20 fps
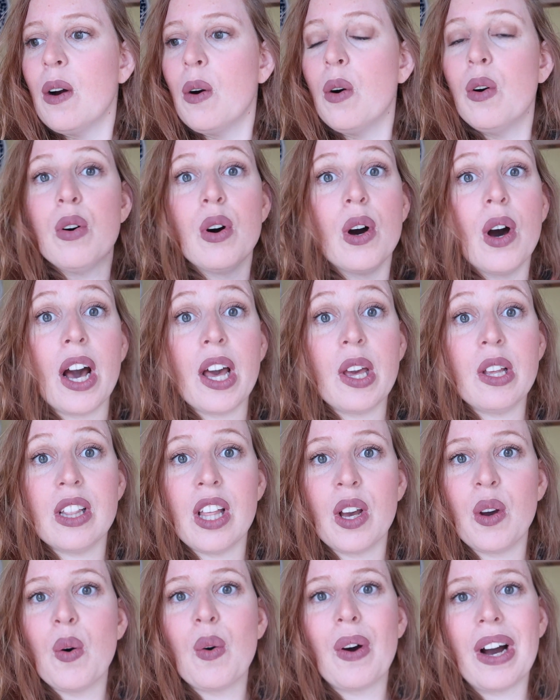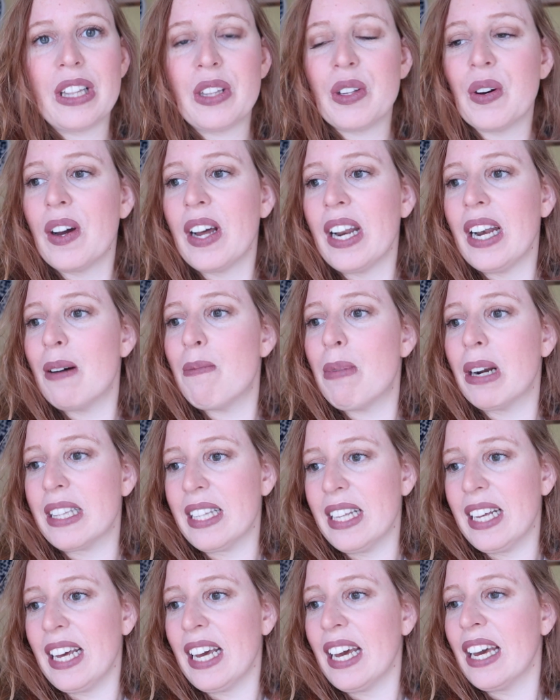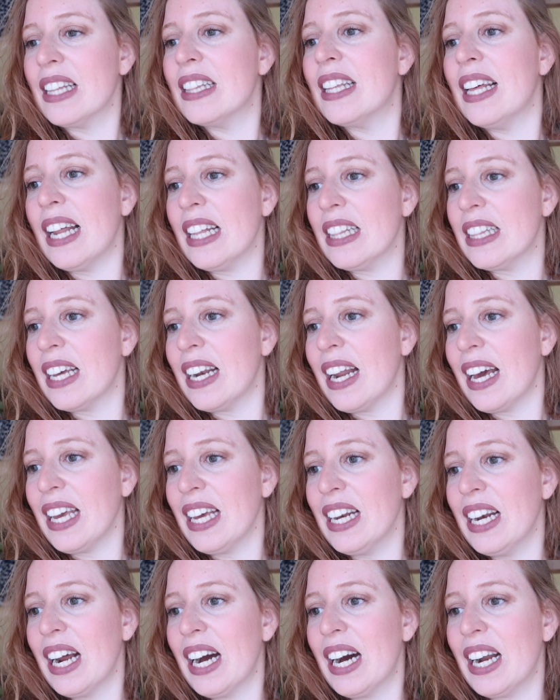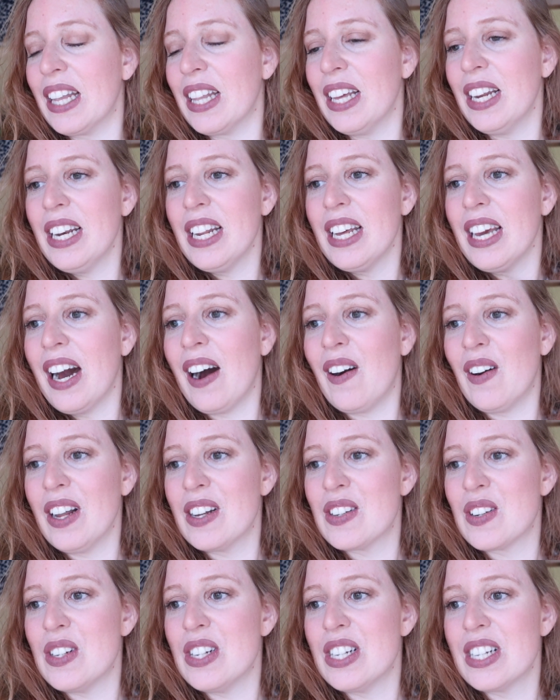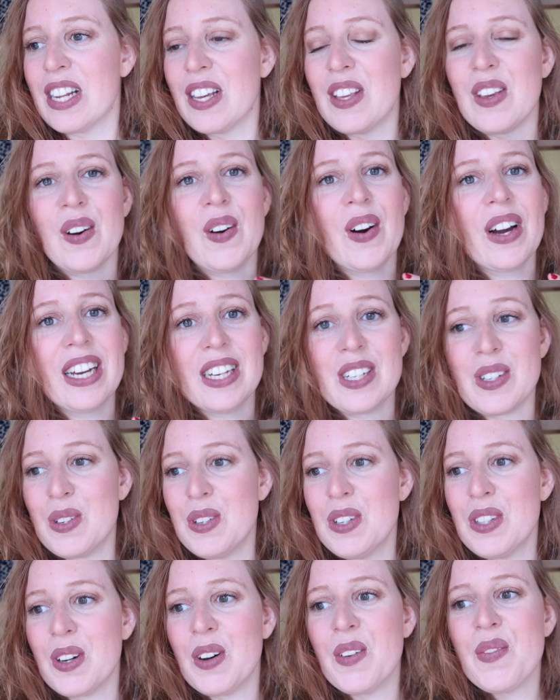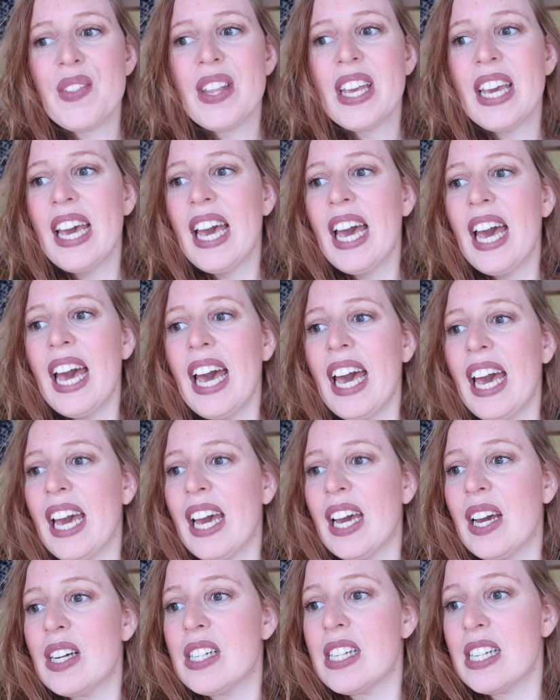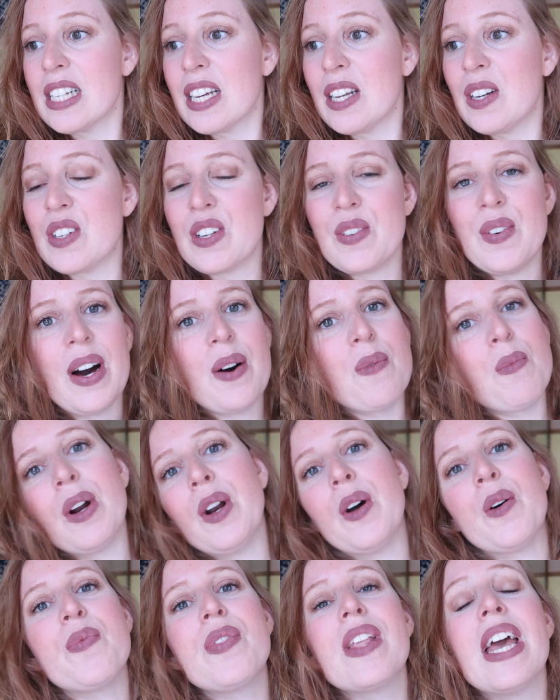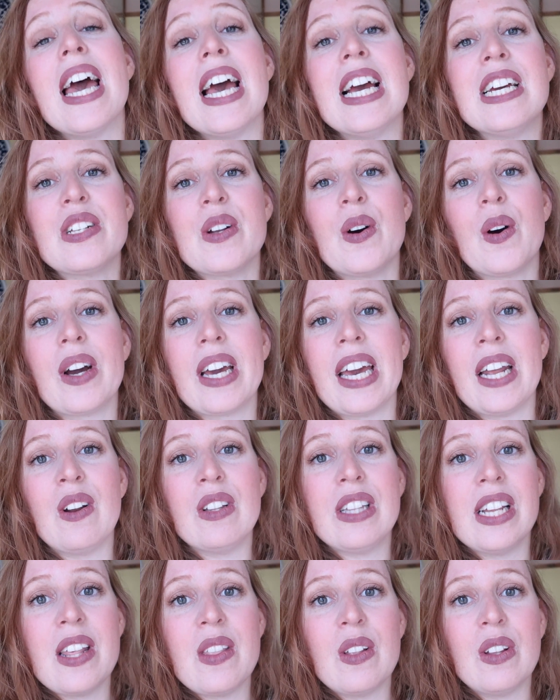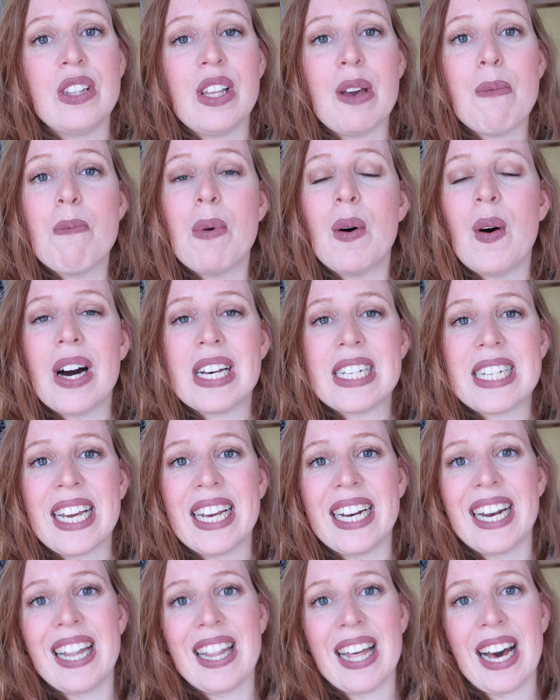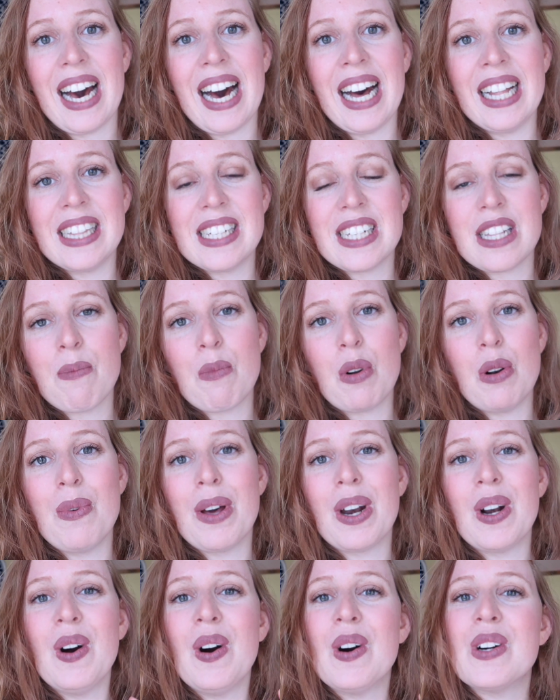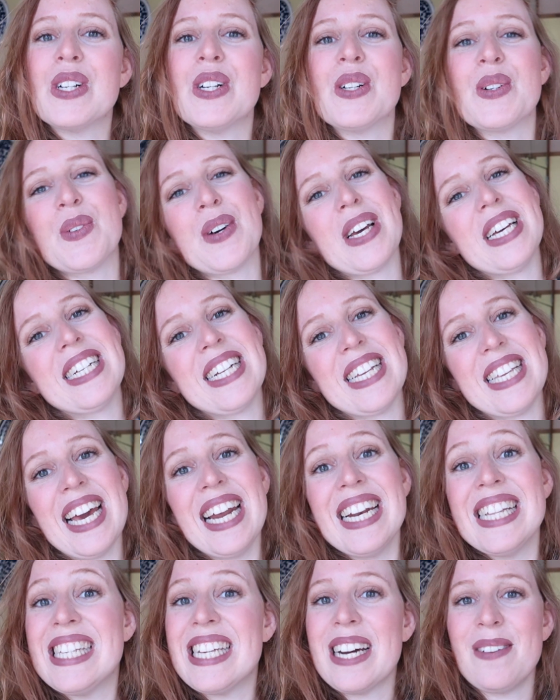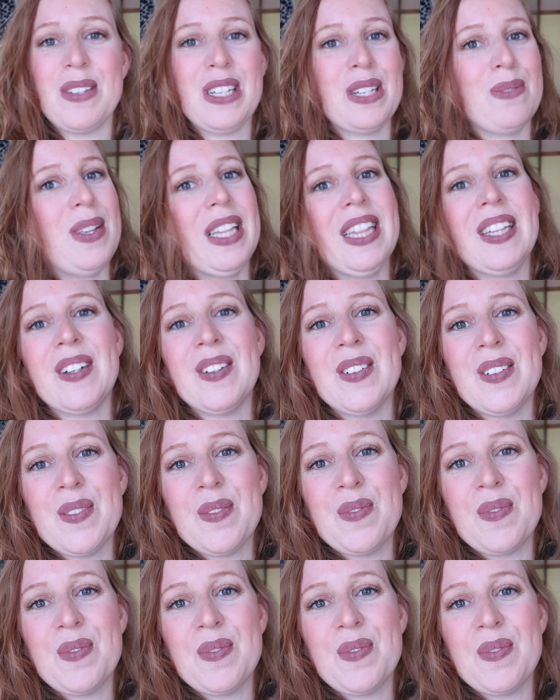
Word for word: uf, ahí tengo un gato en la parte delantera ahí en el jardín ahora os lo enseño, qué susto eh, si es que no se va, bueno, eso, que no he tenido tiempo, así que nada, antes de envolverlo os los voy a enseñar ya mismito